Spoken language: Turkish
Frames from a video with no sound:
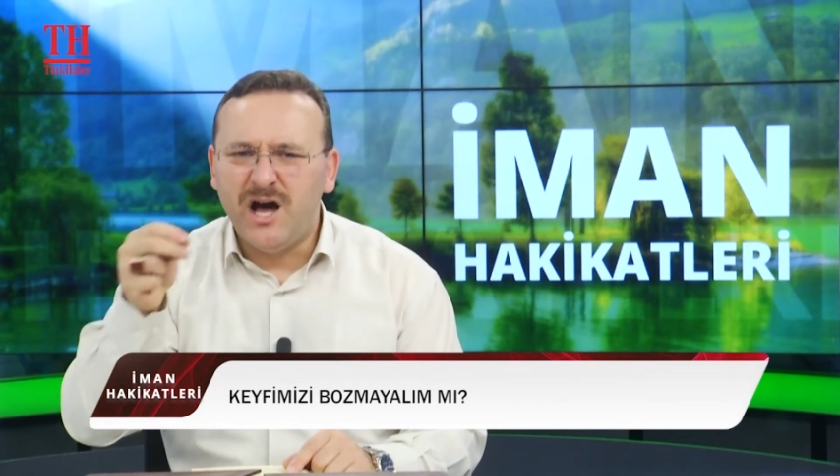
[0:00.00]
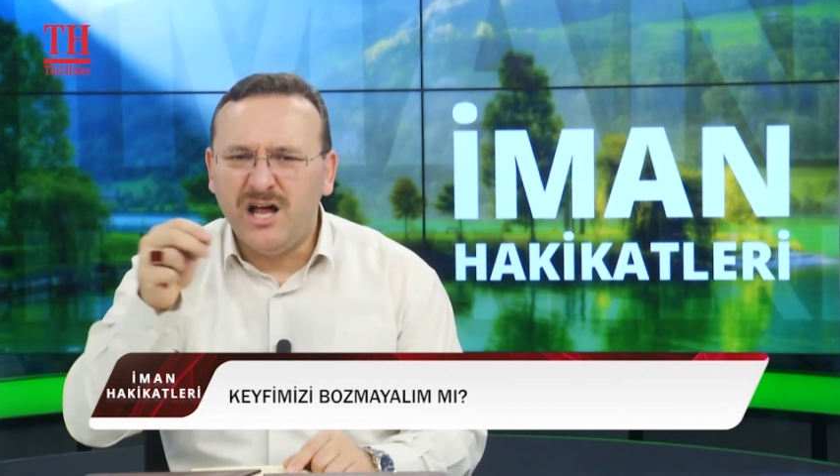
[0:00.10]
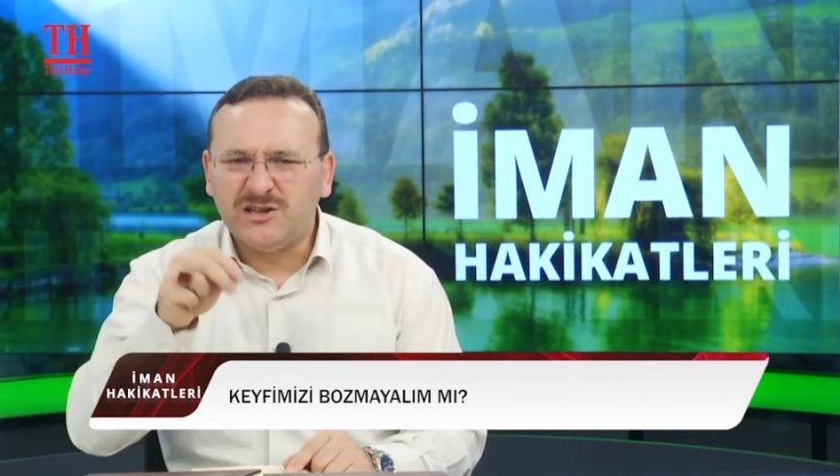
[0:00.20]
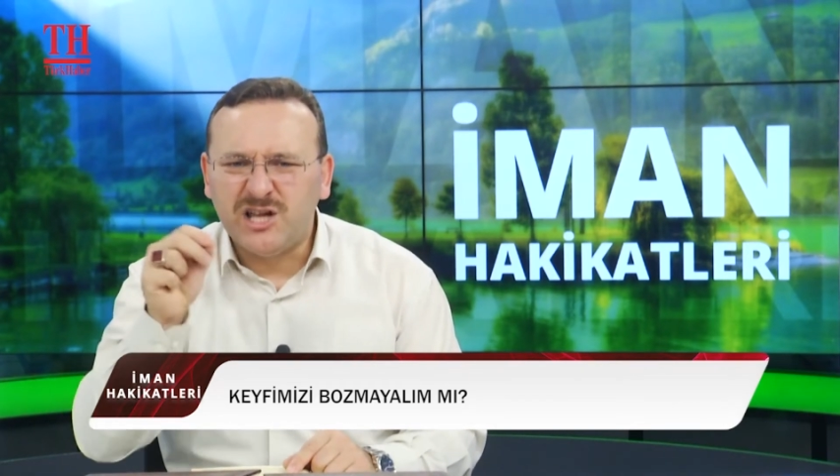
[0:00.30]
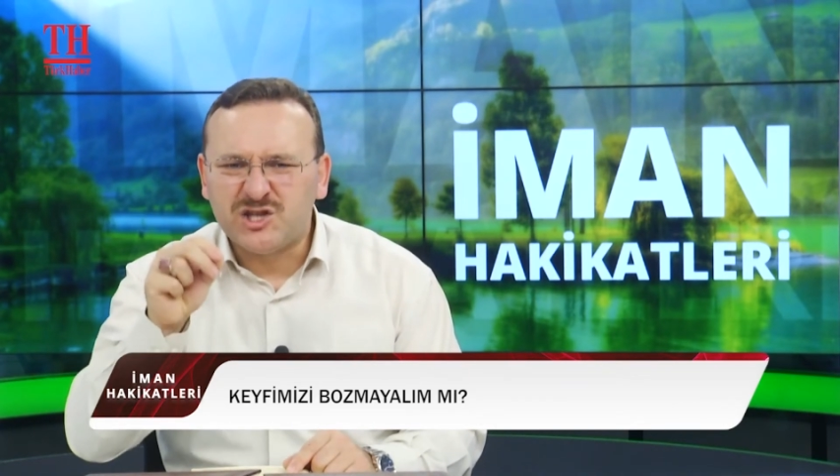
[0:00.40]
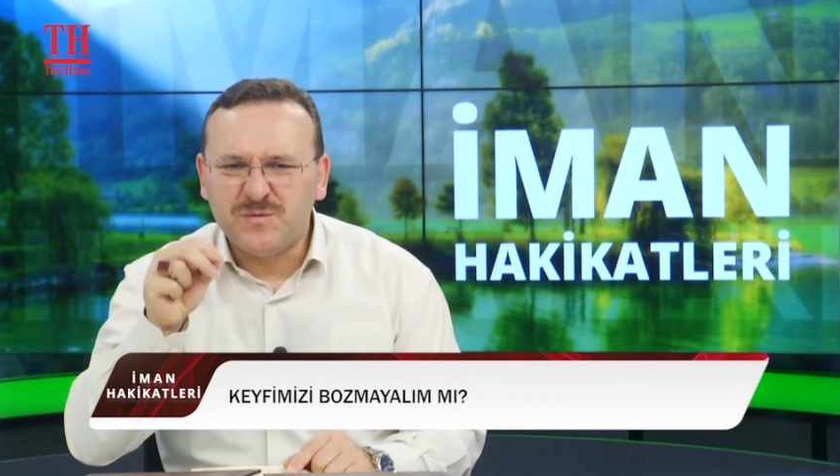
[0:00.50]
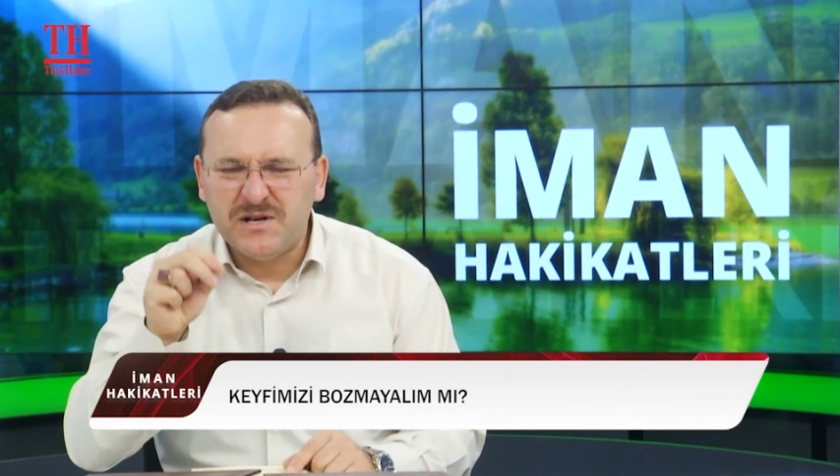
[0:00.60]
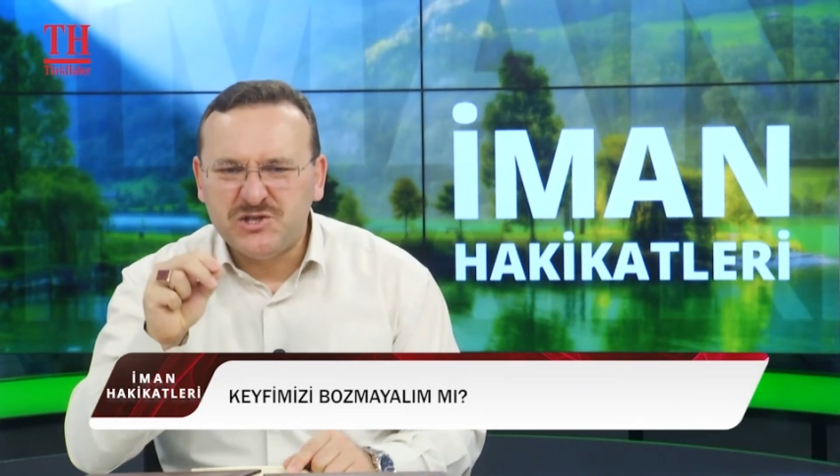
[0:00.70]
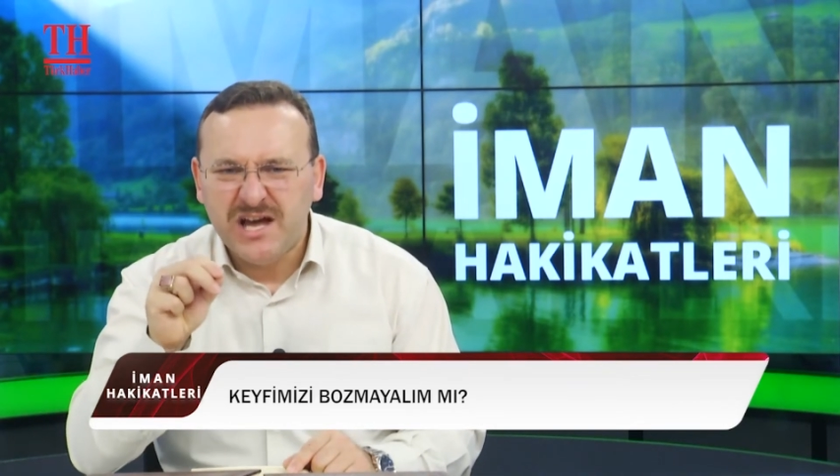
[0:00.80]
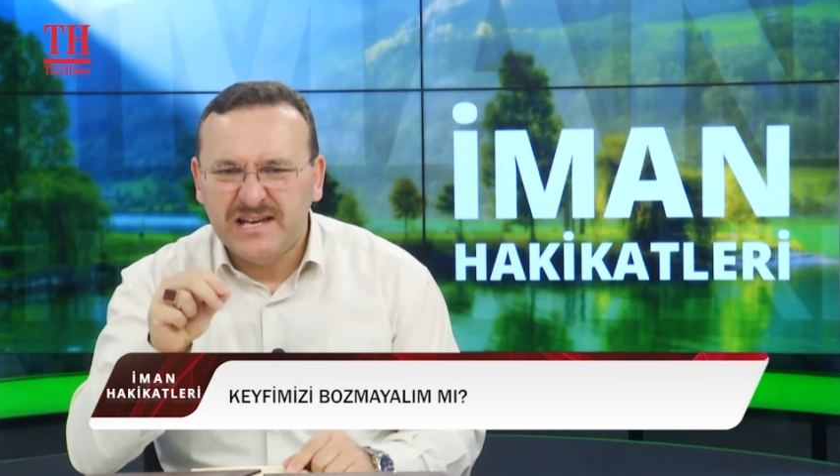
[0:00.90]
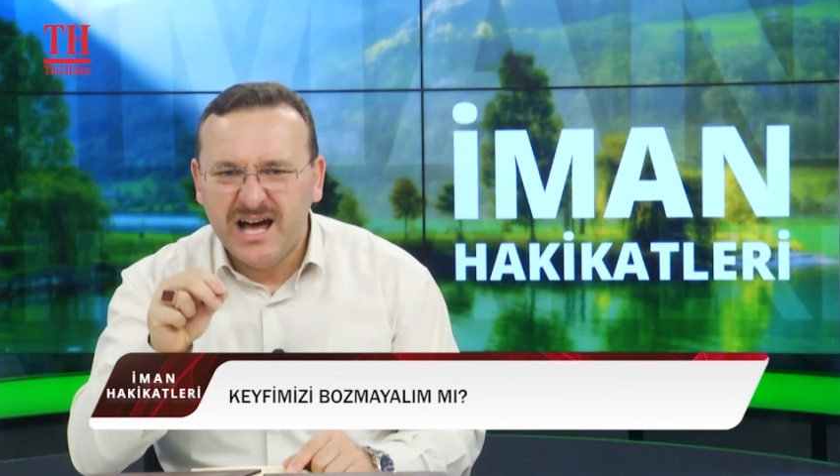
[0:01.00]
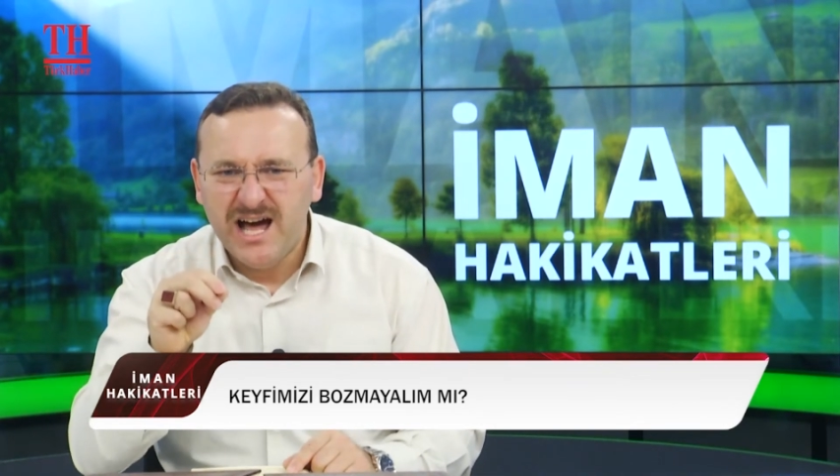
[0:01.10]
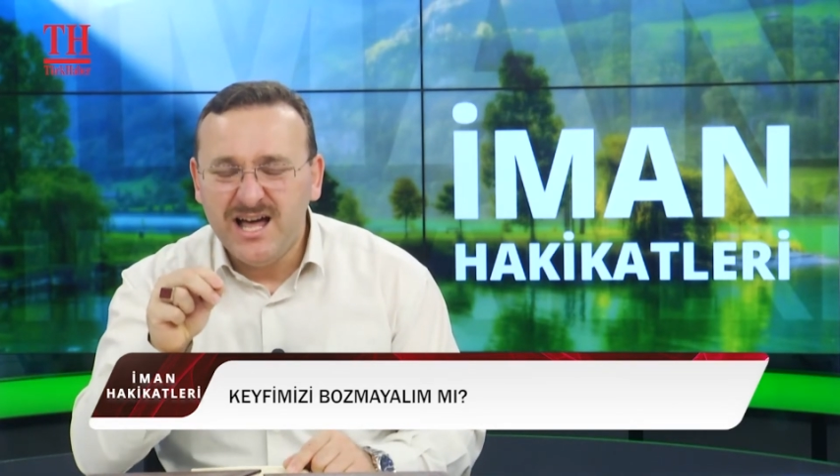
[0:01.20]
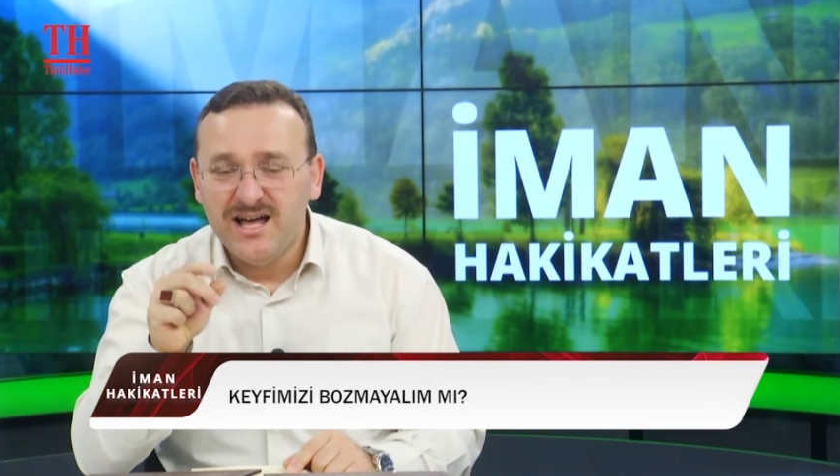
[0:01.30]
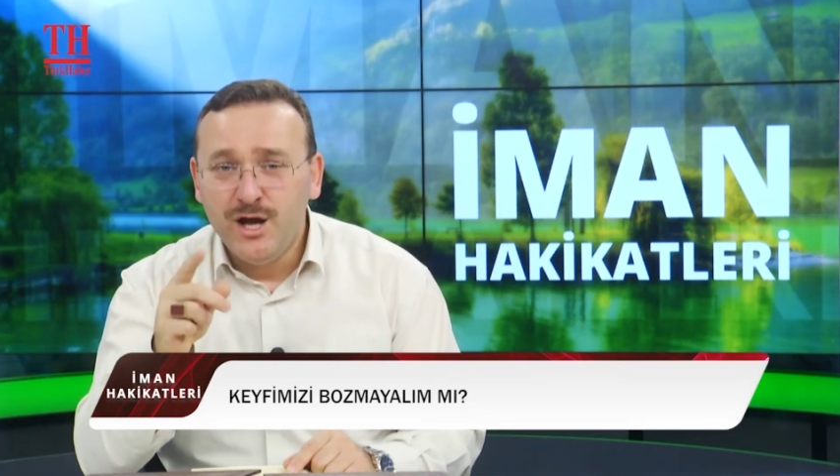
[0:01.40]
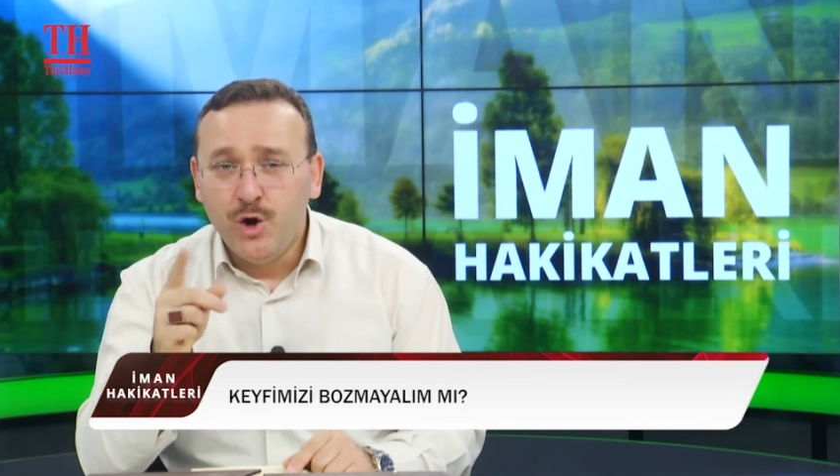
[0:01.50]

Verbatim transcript: aldatmacayla